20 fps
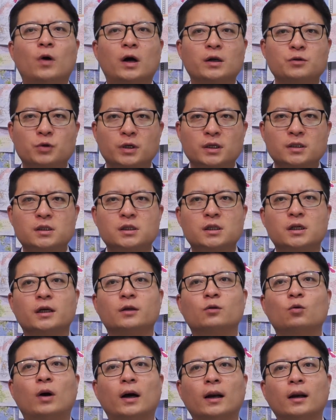完全切
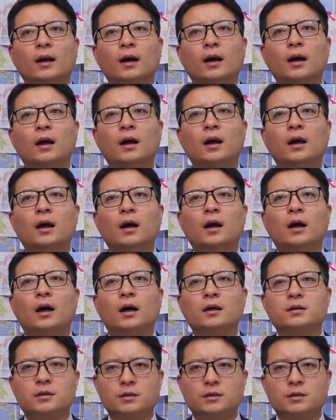断了啊！